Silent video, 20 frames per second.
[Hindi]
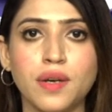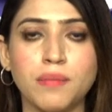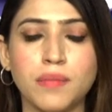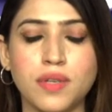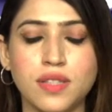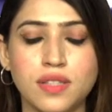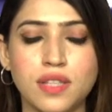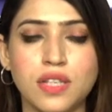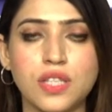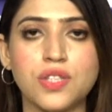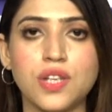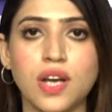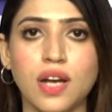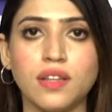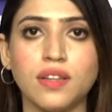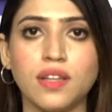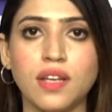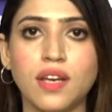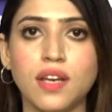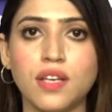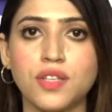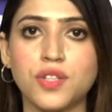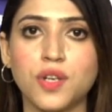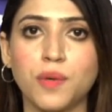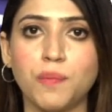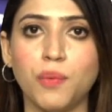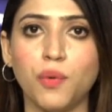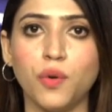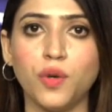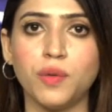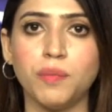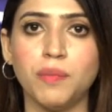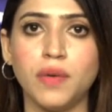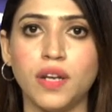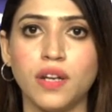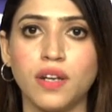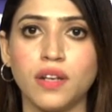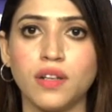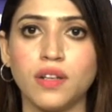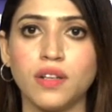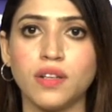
मजीद जानते हैं इस रिपोर्ट में